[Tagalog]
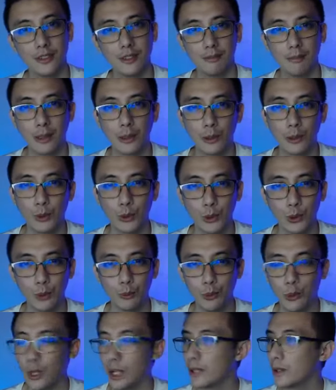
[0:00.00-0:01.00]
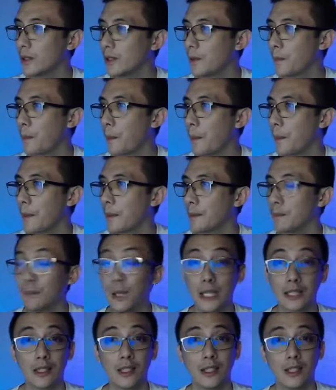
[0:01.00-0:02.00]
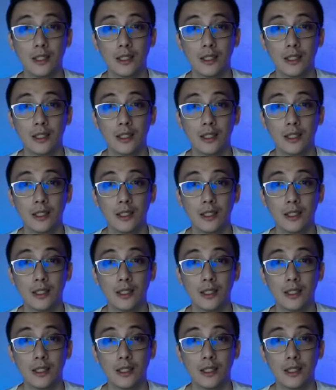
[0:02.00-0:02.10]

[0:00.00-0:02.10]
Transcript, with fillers: Maluluto po ako. But